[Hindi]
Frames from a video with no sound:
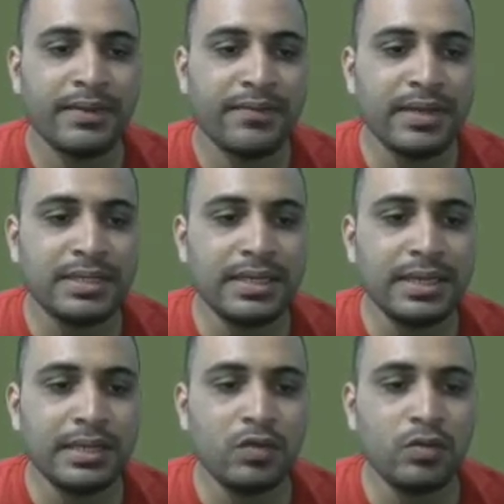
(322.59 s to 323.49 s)
वैसे ए
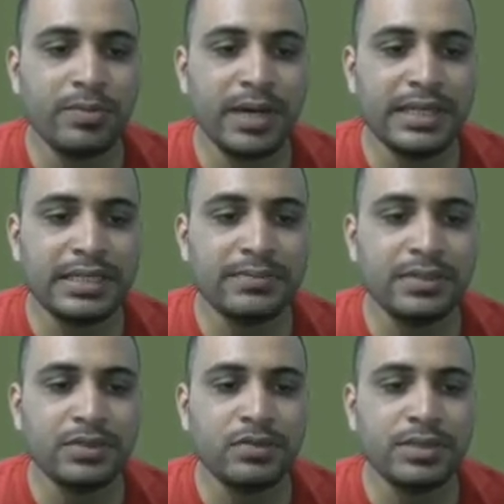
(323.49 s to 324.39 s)
क्यूब माइनस बी
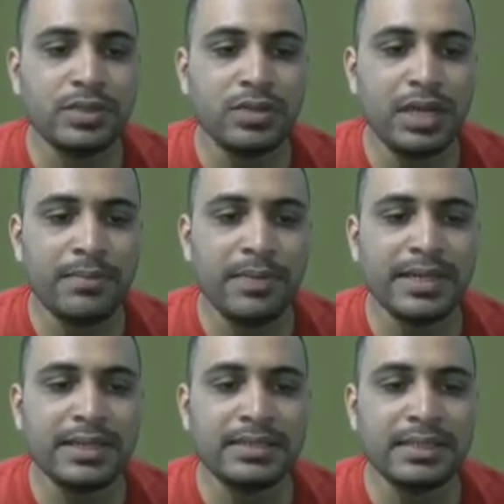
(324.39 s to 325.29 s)
क्यूब है तो यहाँ
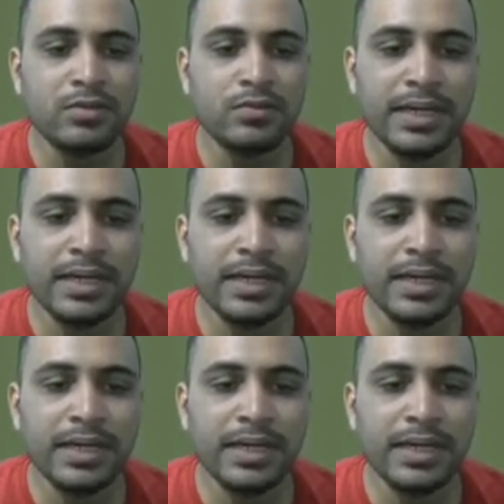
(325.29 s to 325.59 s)
माइनस है तो